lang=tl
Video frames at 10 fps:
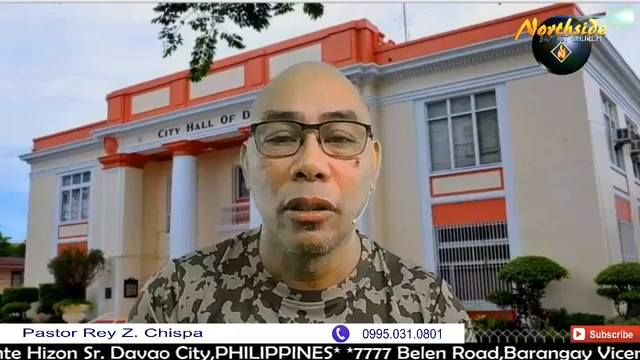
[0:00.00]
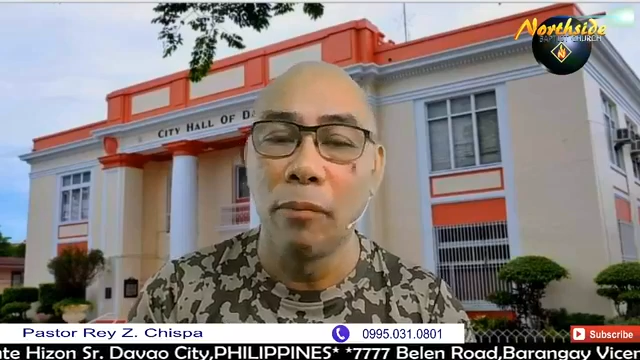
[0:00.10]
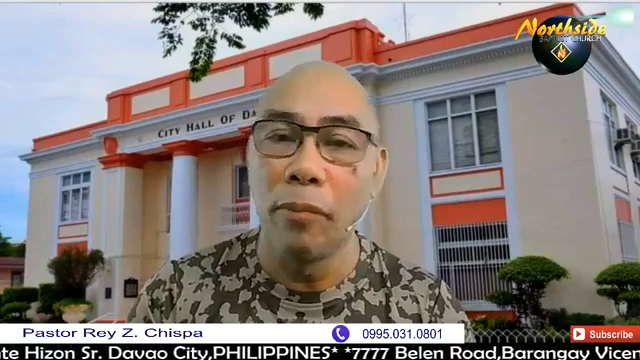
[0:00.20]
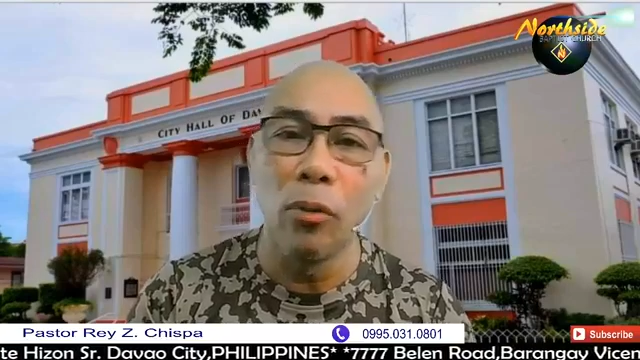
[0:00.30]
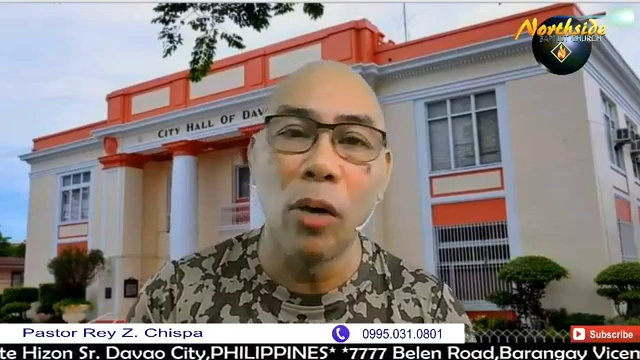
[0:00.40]

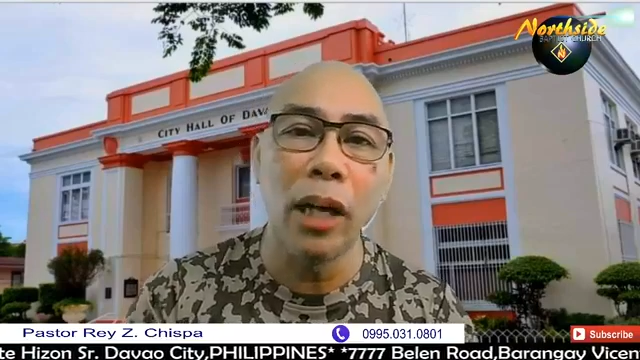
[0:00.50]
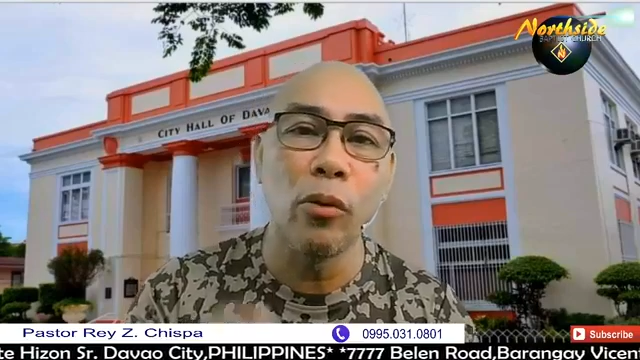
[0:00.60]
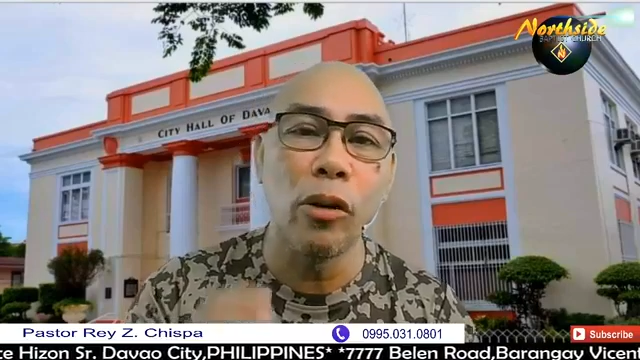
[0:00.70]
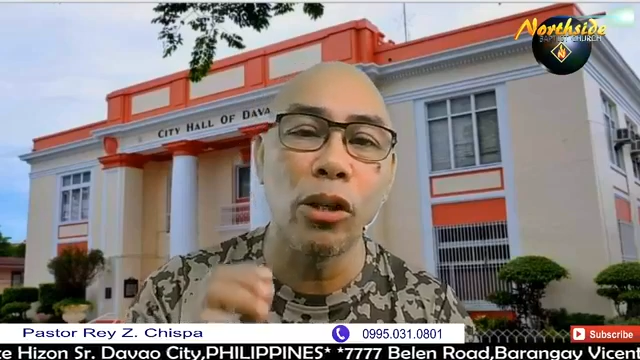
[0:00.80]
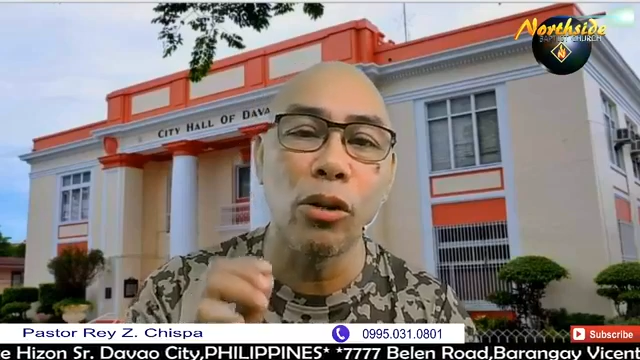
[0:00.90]
Number one,
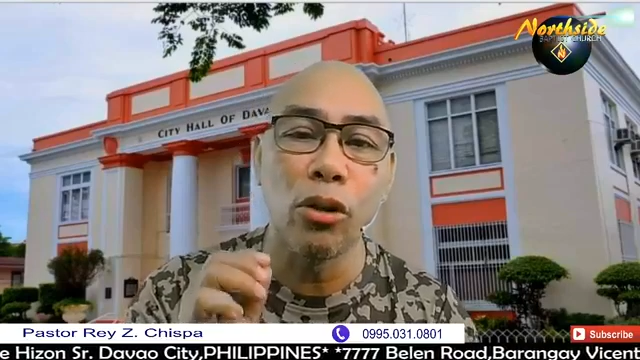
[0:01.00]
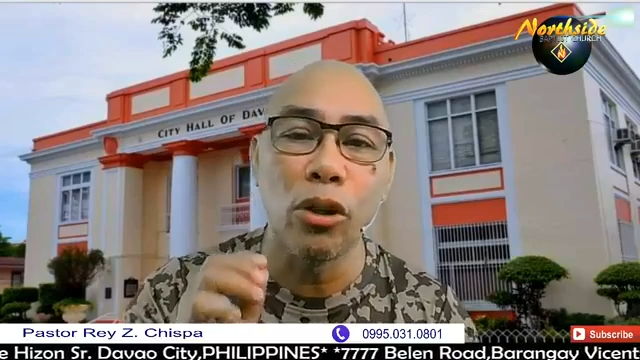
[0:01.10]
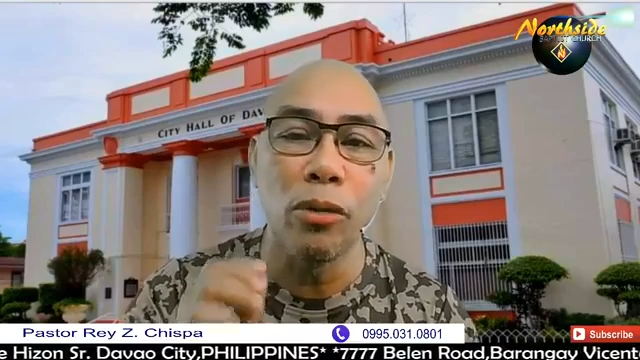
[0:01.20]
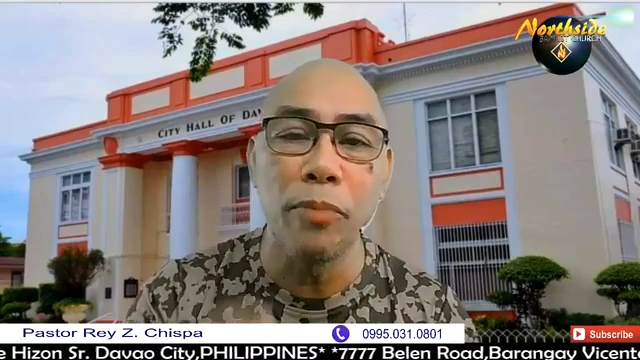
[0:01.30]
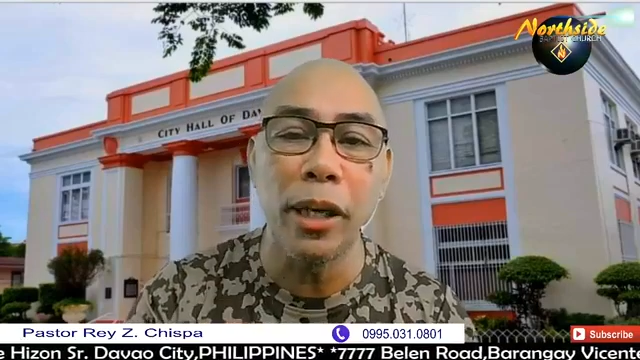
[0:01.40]
we should
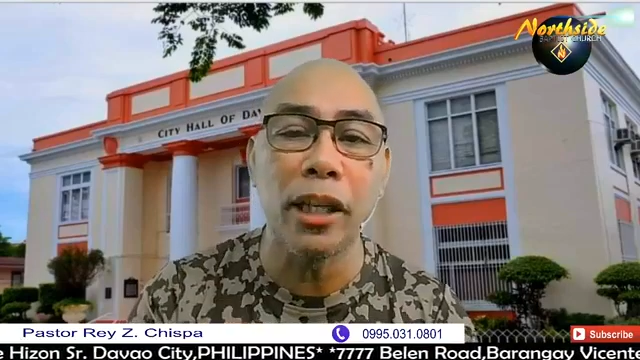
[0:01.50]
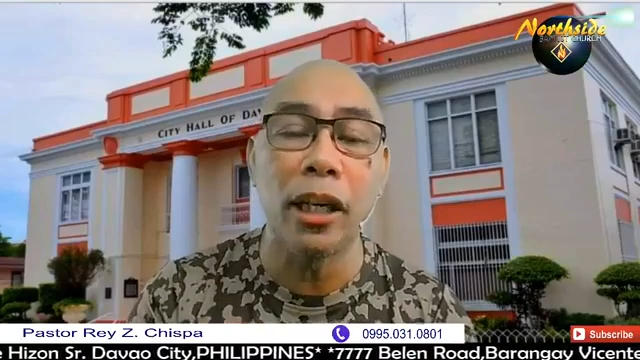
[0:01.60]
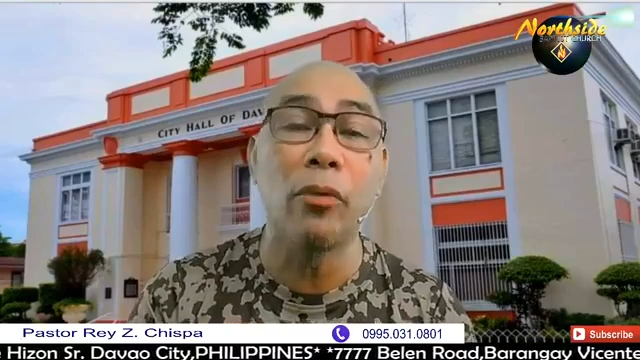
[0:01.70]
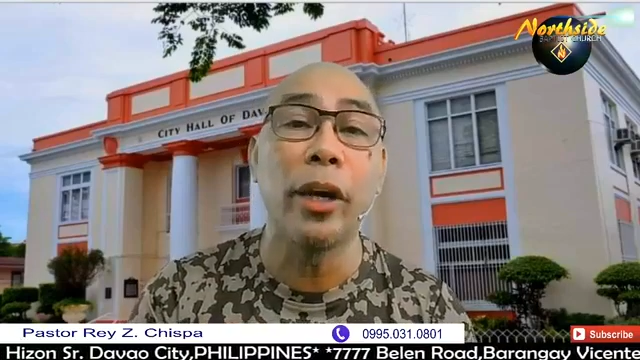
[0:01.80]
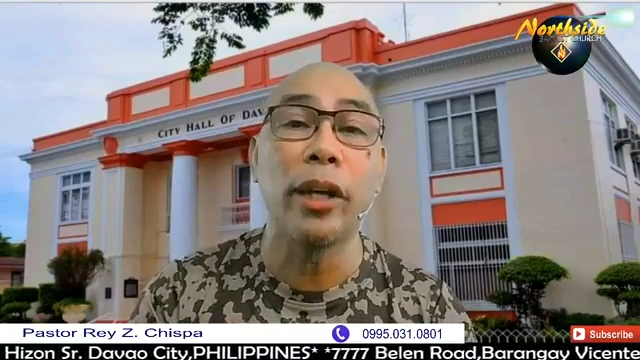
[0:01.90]
commit
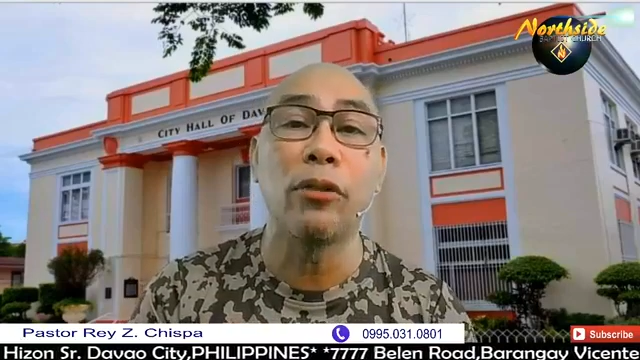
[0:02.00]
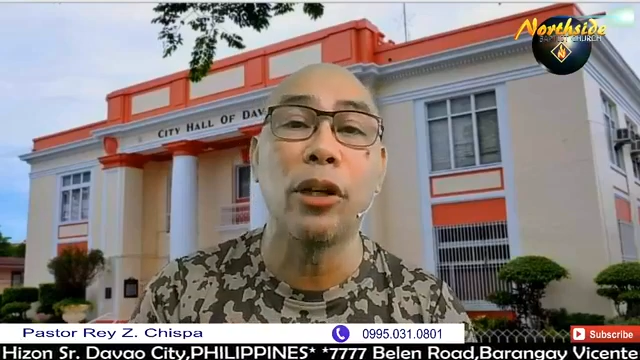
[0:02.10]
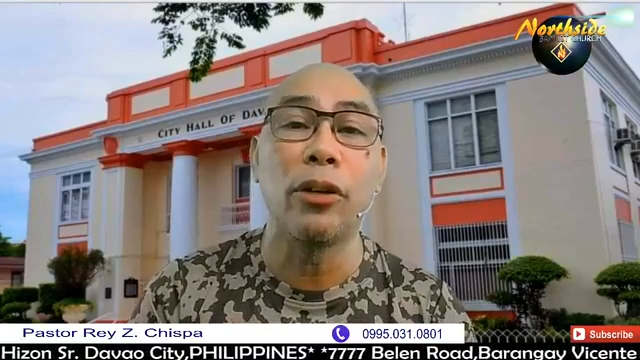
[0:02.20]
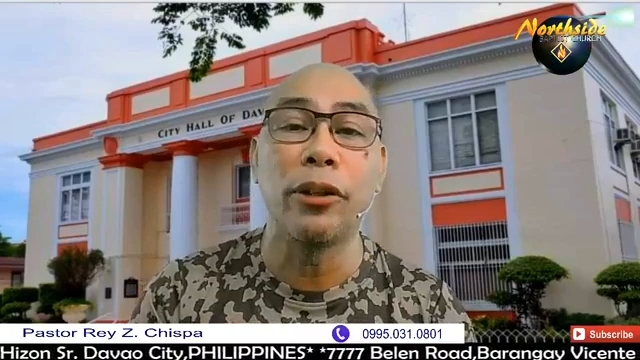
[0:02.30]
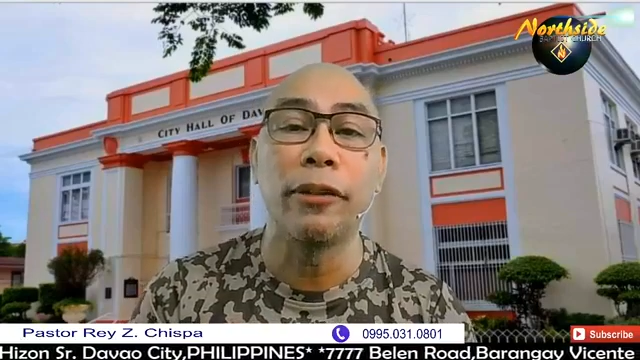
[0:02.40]
our way to
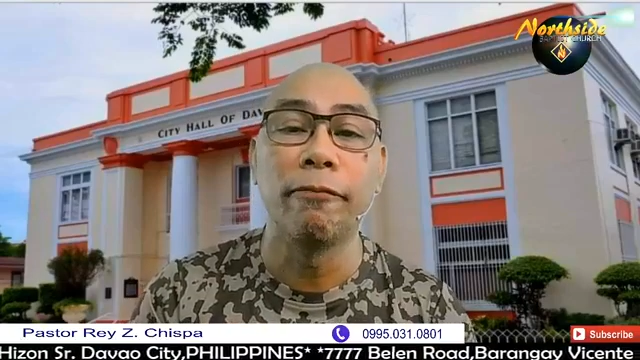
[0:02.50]
the Lord.